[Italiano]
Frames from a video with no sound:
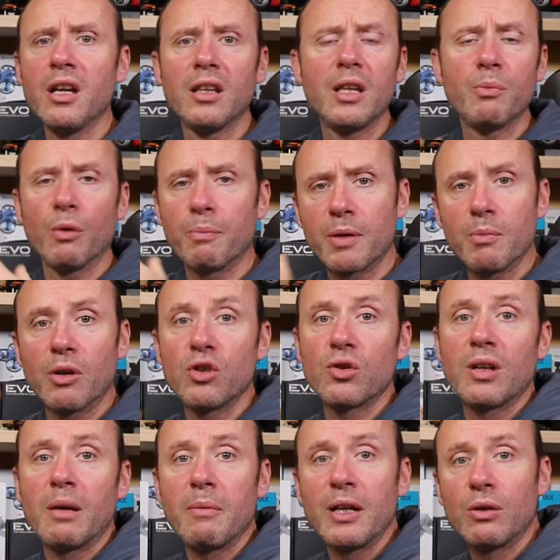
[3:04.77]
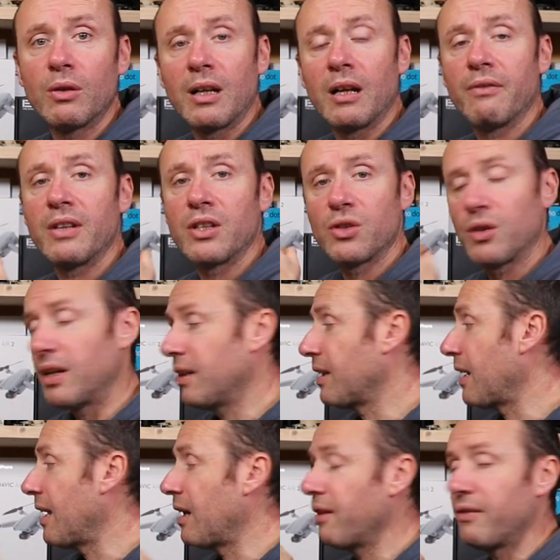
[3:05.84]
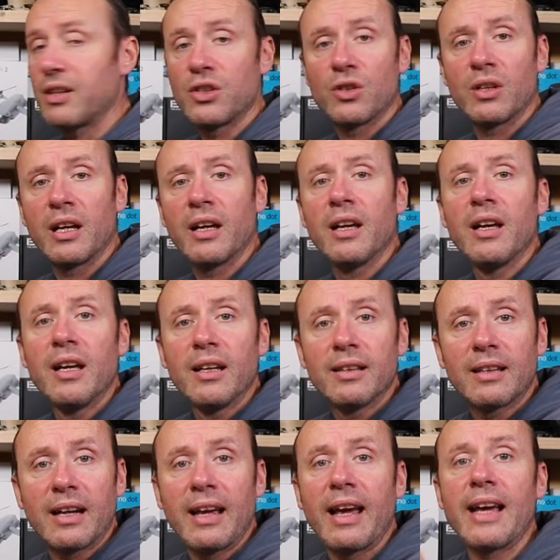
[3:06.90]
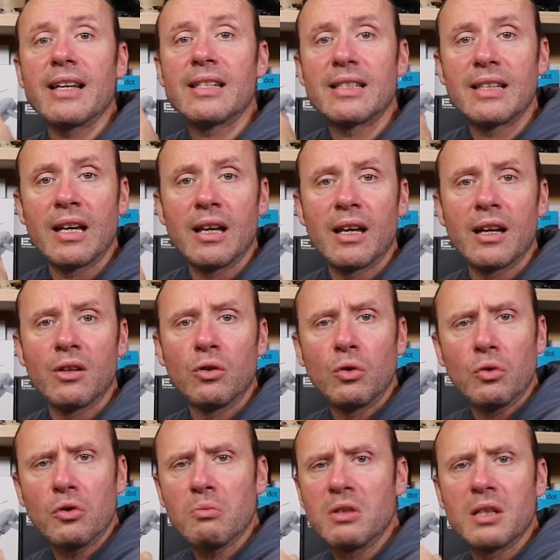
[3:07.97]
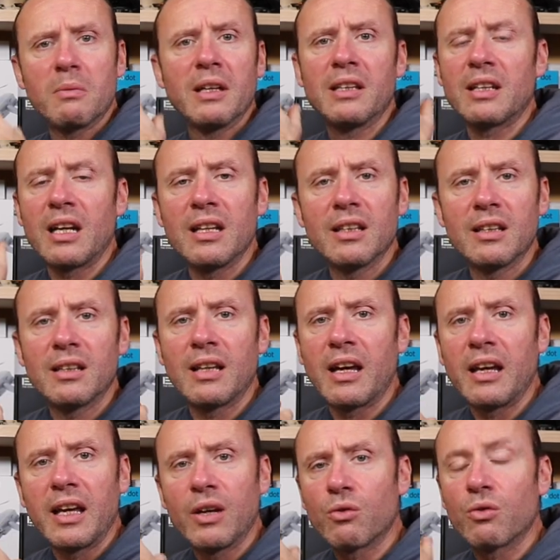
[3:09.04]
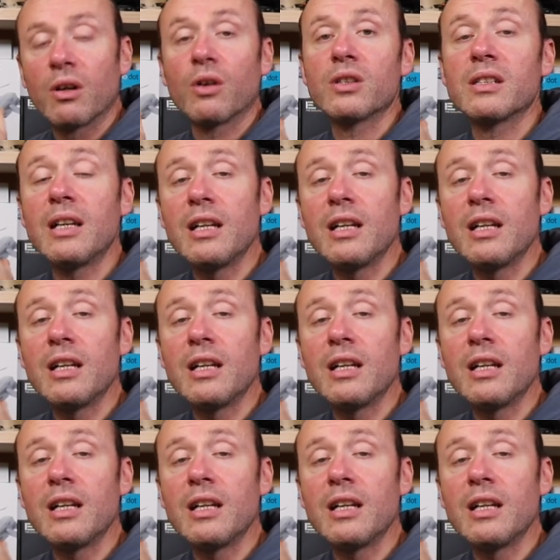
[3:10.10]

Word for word: Tipo il primo aggiornamento dalla versione 3 alla versione 3S era intorno, mi sembra, ai 30 euro, una cosa